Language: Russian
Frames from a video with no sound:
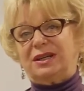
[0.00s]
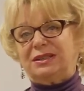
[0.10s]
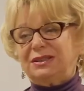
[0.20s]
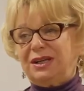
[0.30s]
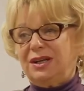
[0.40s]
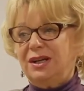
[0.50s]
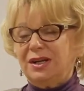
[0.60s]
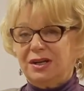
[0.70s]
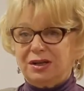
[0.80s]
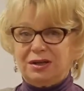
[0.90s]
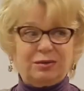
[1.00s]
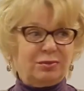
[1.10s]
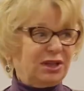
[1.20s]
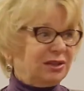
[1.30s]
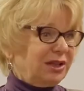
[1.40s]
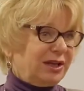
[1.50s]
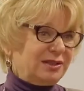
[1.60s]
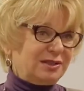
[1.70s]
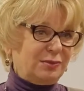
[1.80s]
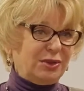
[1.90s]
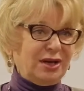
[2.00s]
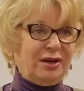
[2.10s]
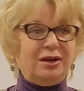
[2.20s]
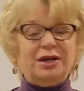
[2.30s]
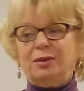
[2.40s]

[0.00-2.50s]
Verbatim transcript: когда э, молодая семья